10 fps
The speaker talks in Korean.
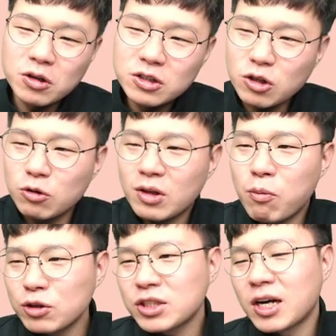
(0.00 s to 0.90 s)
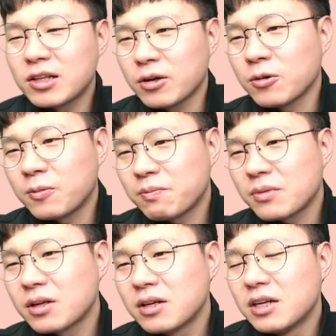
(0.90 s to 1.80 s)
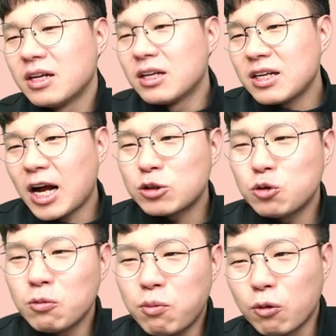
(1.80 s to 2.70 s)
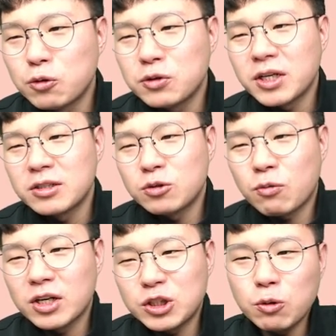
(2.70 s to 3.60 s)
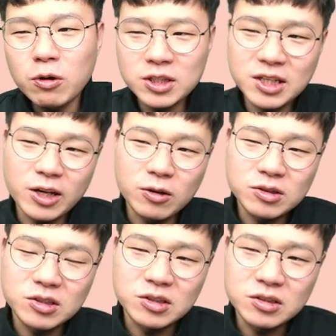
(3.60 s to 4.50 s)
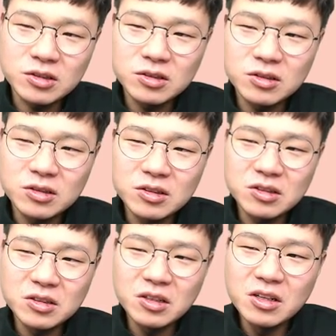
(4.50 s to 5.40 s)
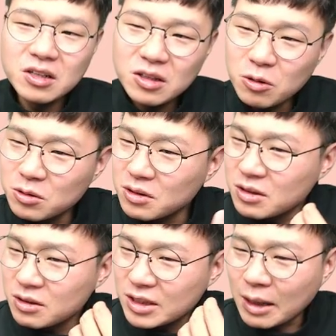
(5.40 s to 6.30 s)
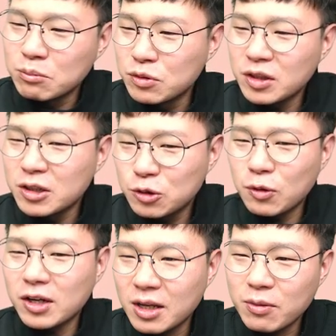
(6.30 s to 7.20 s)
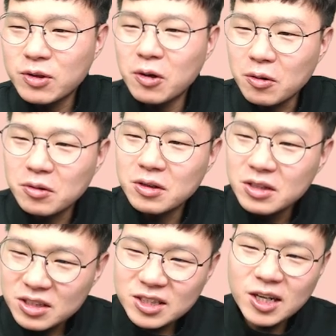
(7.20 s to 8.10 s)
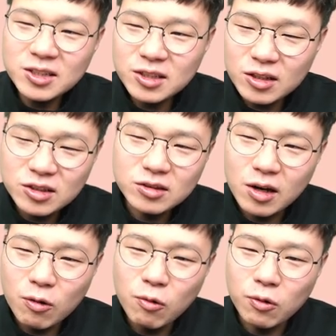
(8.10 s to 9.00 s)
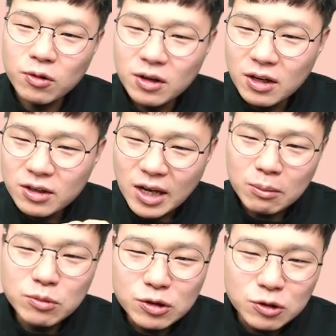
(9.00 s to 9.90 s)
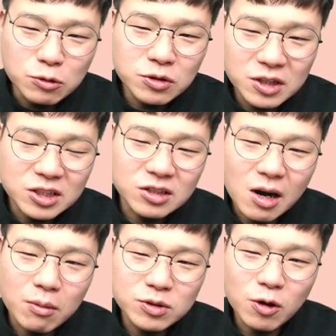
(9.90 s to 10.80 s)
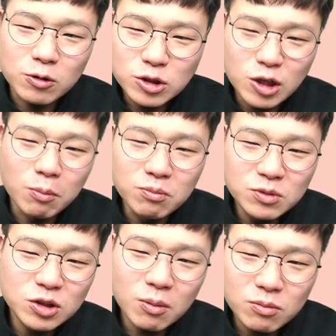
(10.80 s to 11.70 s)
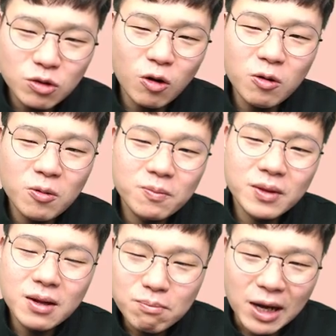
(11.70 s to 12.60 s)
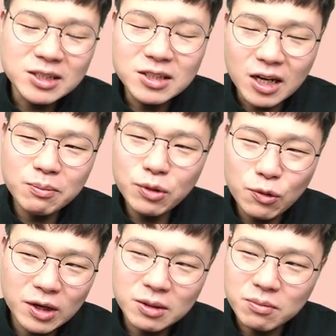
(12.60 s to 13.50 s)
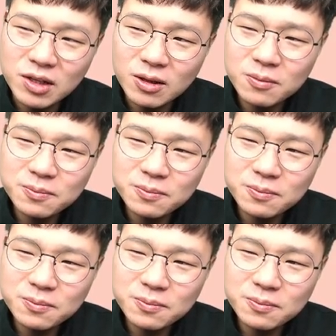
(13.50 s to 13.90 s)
저녁에 폭식하게 돼요. 각종 보조제를 통한 식욕 억제 다이어트. 이런 약물에 의존하게 되면요. 스트레스가 증가하고 약물 의존성이 증가하면서 점점 더 많은 약이 필요하게 됩니다.